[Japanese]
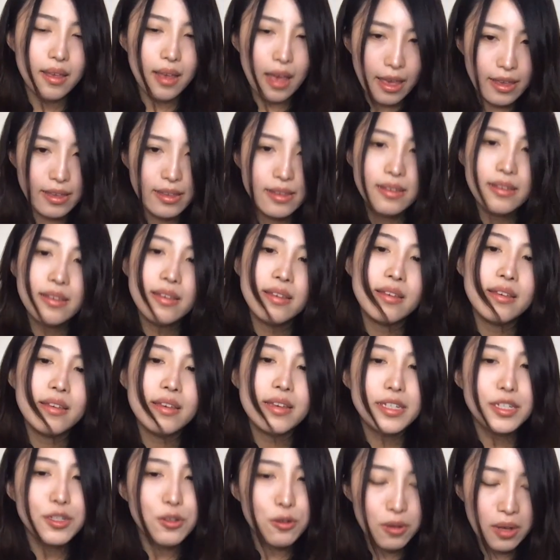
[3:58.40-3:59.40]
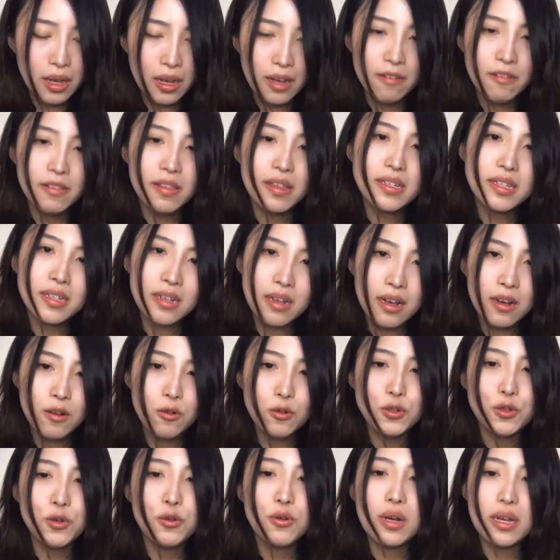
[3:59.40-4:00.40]
はい。以上が私が
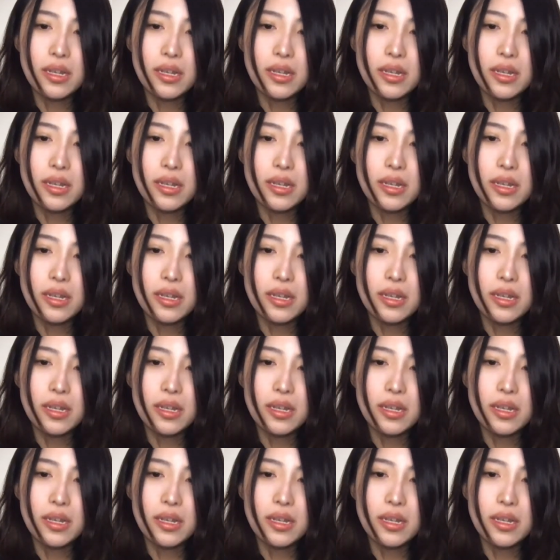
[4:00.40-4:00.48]
ご紹